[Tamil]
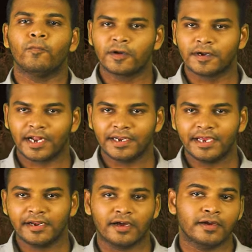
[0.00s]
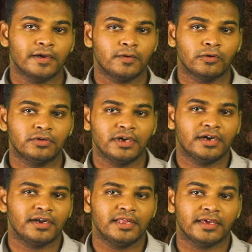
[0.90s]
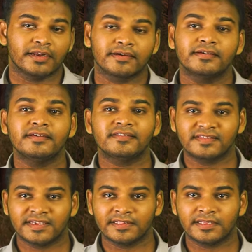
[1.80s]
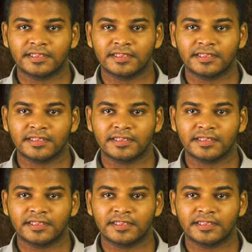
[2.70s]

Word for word: ஒரு நடிகனாக கொட்டுக்காளி எனக்கு சிறந்த